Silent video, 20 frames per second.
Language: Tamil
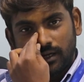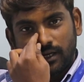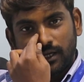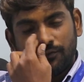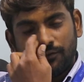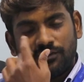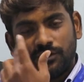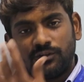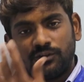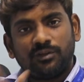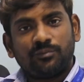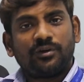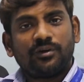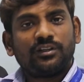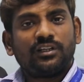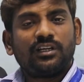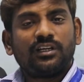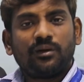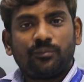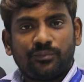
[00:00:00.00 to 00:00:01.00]
லைஃப்பில் வந்து
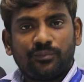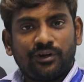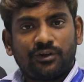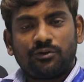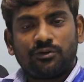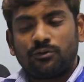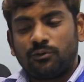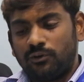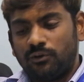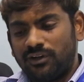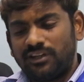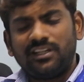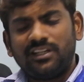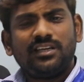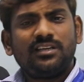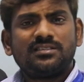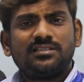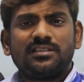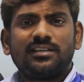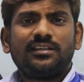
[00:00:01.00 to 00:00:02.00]
பார்த்திங்கன்னா பெட்ரோல்
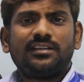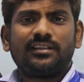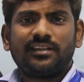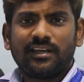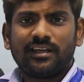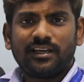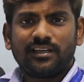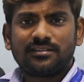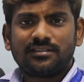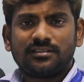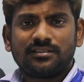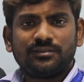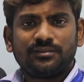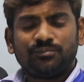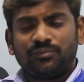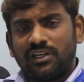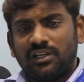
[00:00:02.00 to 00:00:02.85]
டீசல் கேஸு